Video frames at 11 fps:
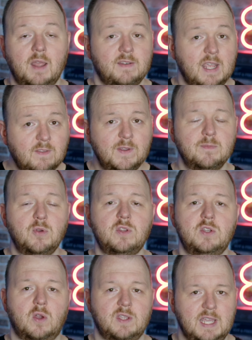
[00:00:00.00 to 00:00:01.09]
Deswegen möchte
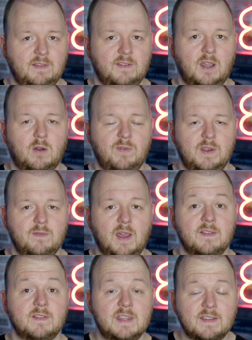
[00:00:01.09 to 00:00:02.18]
ich euch jetzt darauf darauf
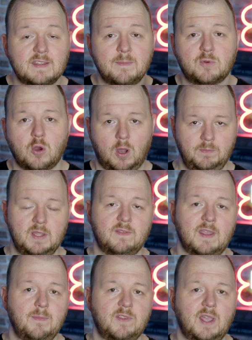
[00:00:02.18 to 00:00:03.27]
hinweisen, dass am kommenden
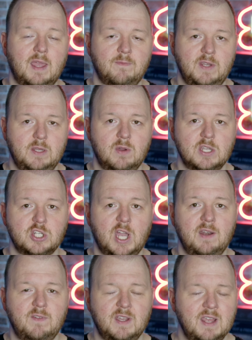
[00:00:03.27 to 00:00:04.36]
Samstag ein Video
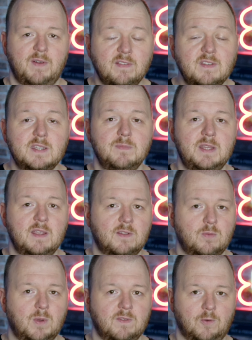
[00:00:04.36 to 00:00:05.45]
erscheinen wird, was sich mit der
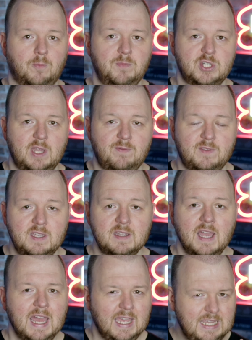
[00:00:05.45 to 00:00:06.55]
Situation beschäftigt.
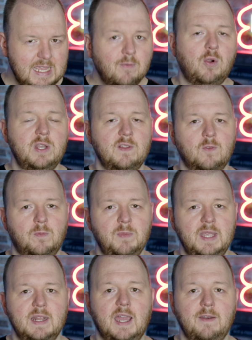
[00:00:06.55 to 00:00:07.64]
Ihr wollt jetzt
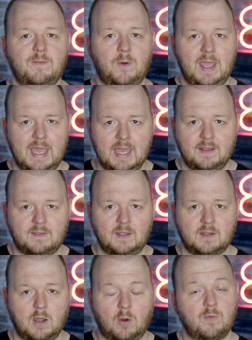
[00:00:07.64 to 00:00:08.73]
unbedingt ein VR-Headset
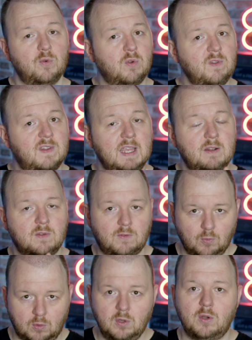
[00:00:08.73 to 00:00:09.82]
kaufen und seid
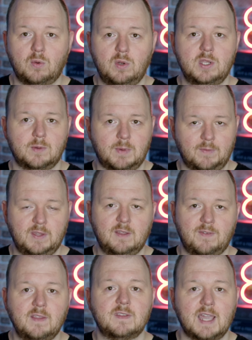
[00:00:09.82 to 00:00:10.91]
zu ungeduldig, um auf die
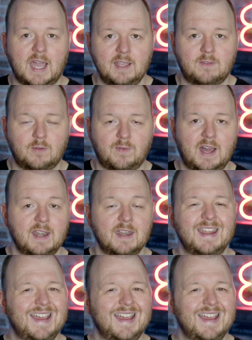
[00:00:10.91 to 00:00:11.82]
Quest 3 zu warten.